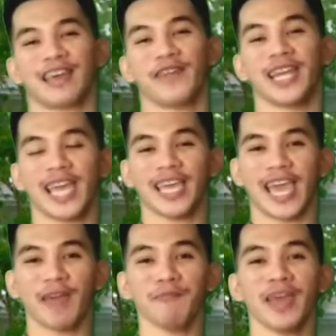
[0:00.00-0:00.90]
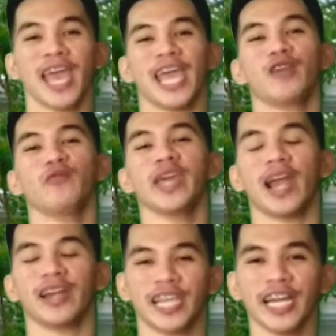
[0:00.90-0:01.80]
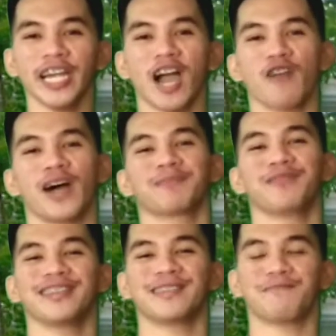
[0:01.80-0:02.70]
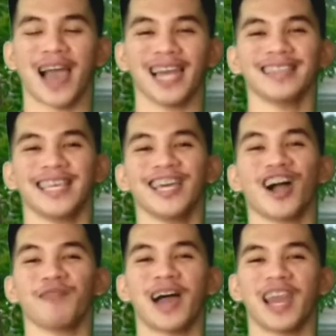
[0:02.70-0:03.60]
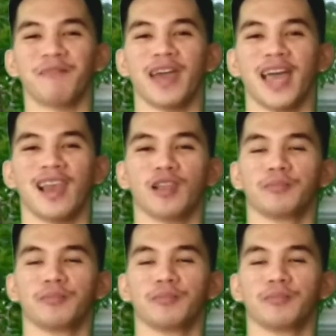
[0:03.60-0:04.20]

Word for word: 7 a.m. and we are here now at Municipality of Alabel.